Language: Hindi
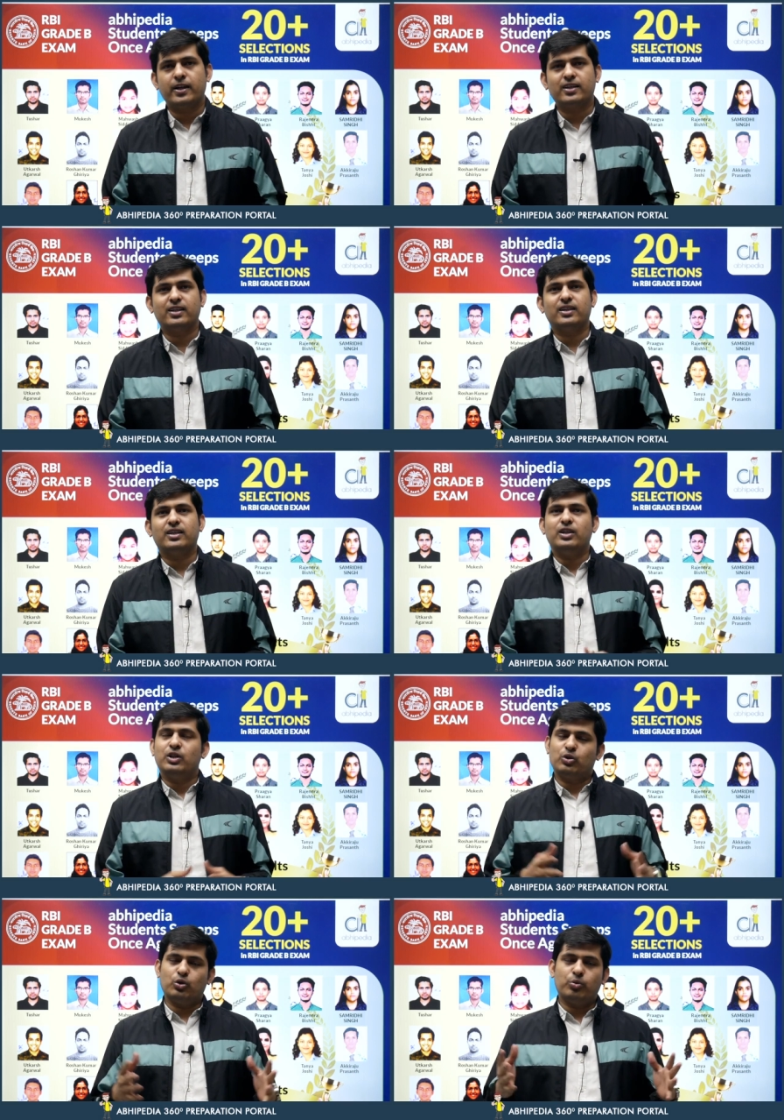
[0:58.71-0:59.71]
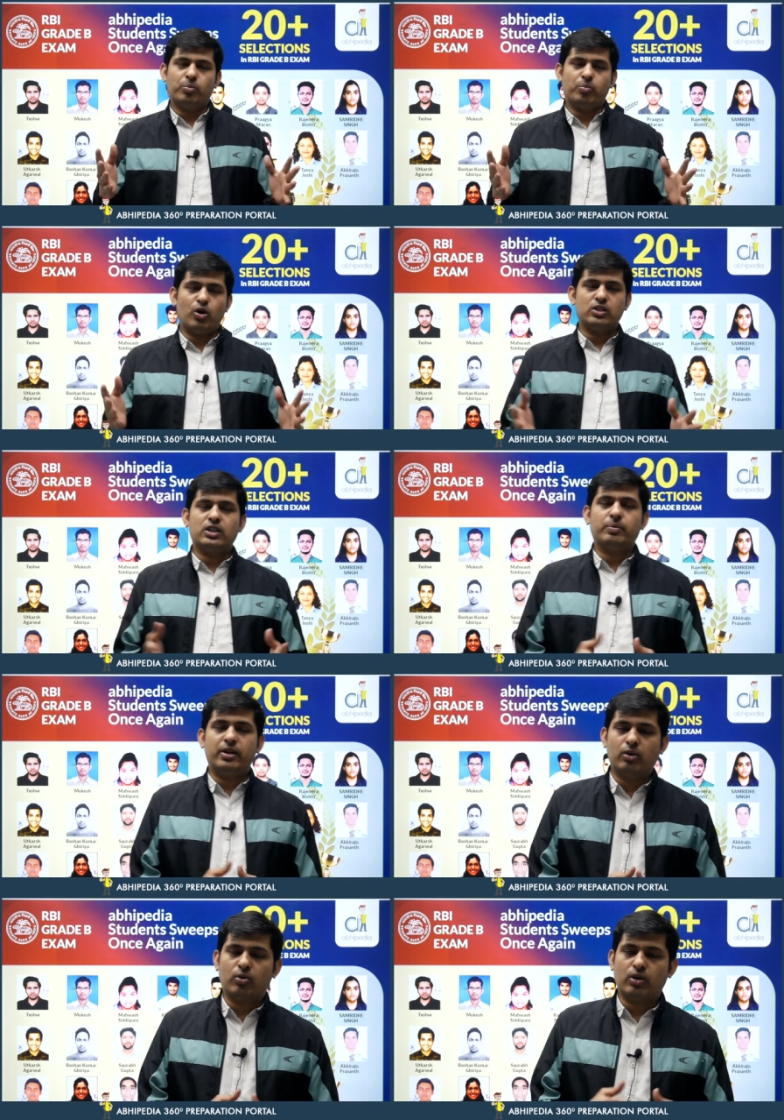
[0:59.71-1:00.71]
ठीक है तो बहुत जल्द मैं
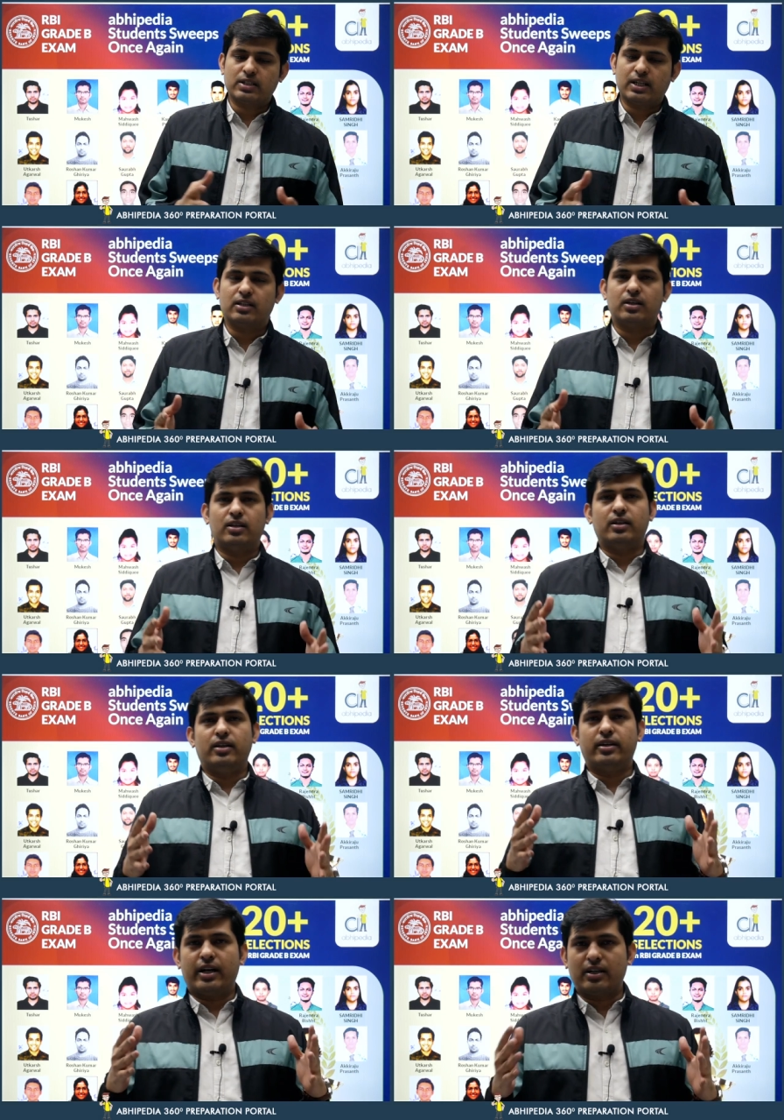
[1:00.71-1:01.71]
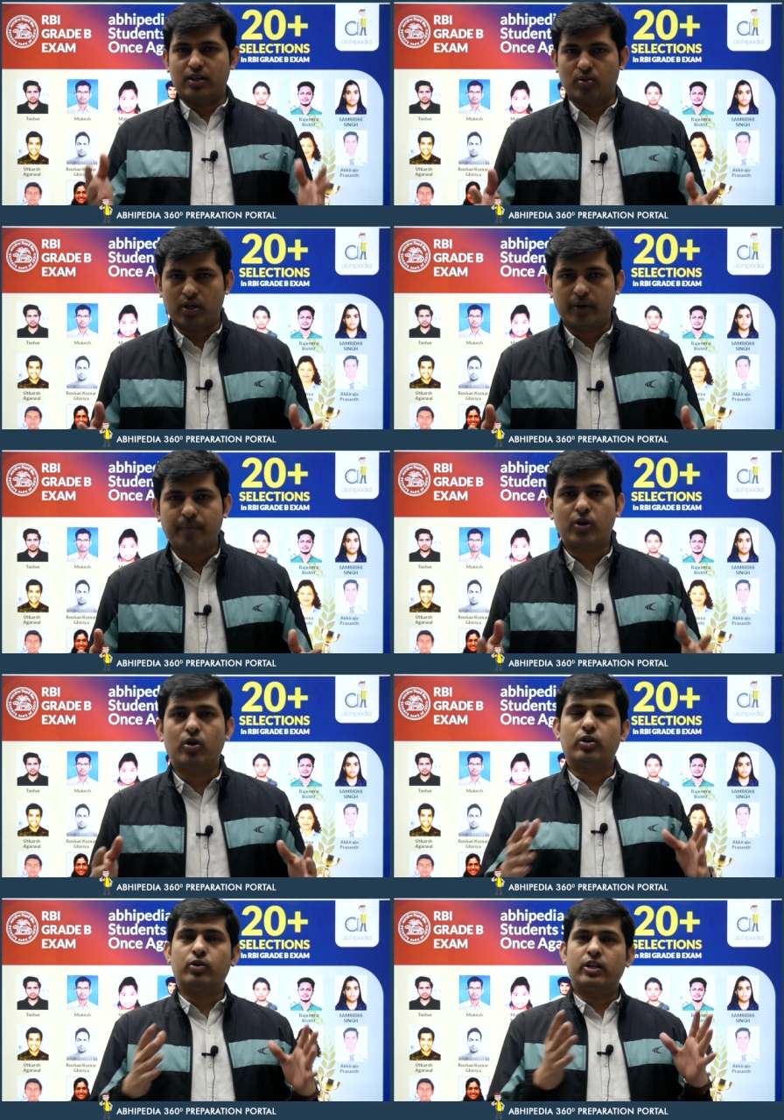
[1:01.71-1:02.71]
इन लोगों के साथ इंटरेक्ट करूँगा
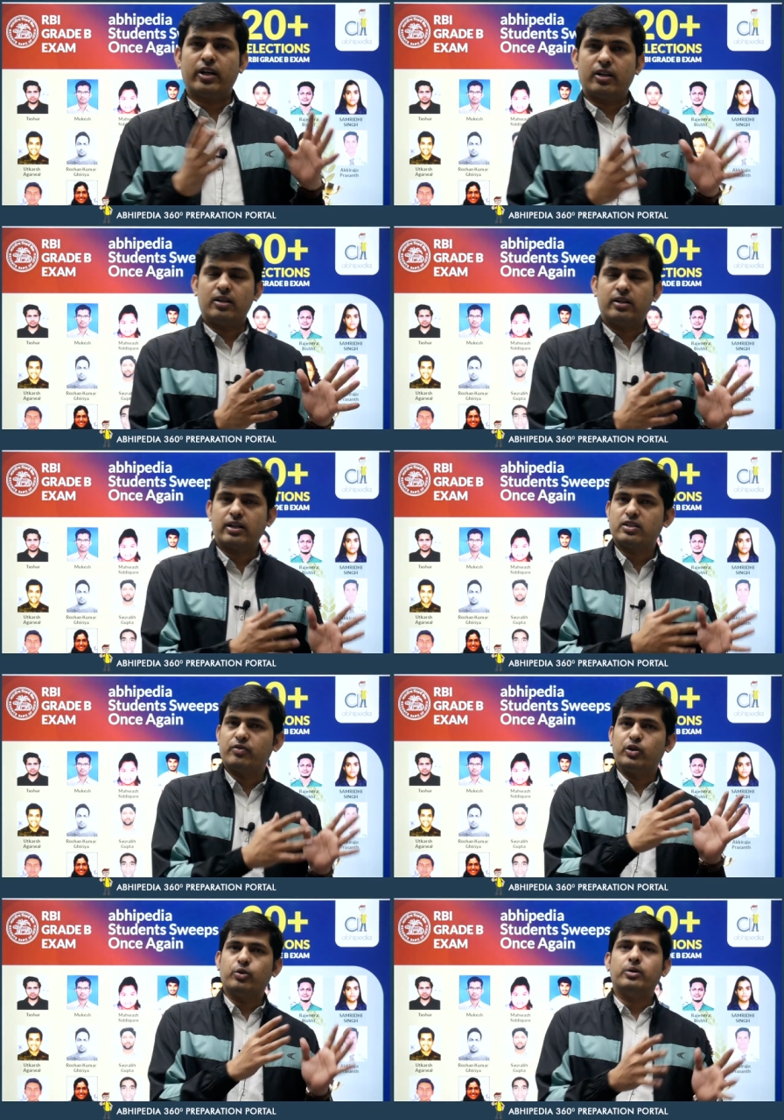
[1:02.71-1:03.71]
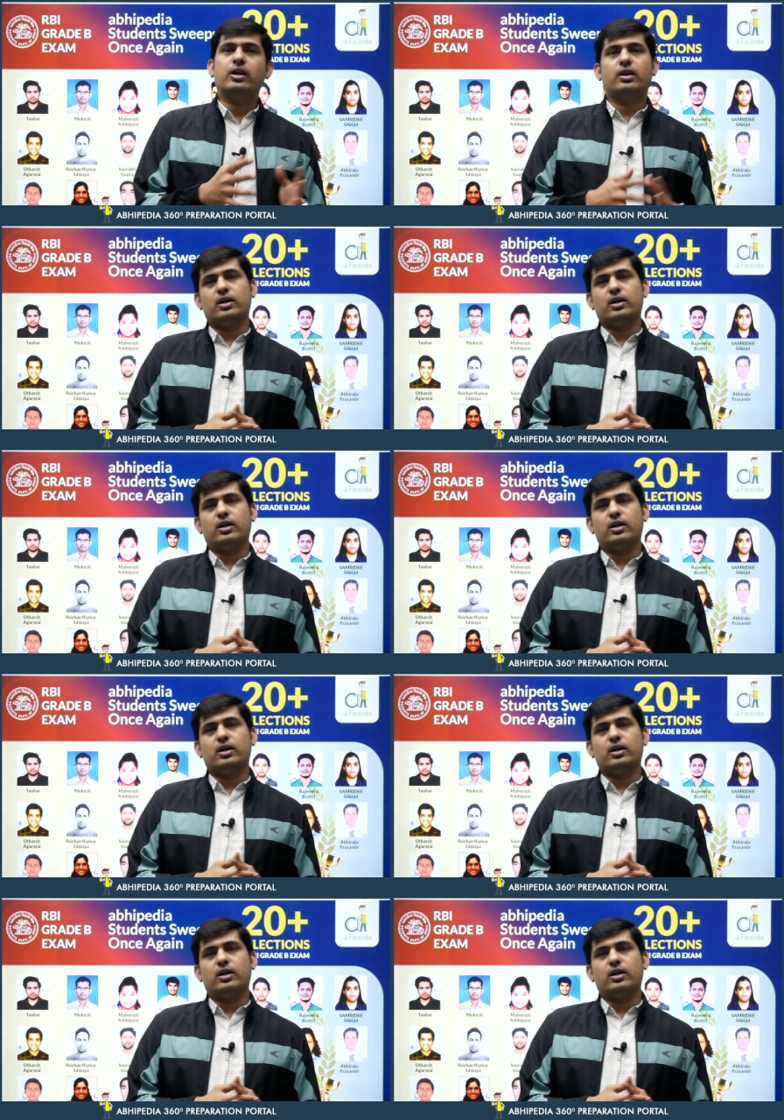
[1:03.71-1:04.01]
और इंट्रैक्शन वीडियो भी लेकर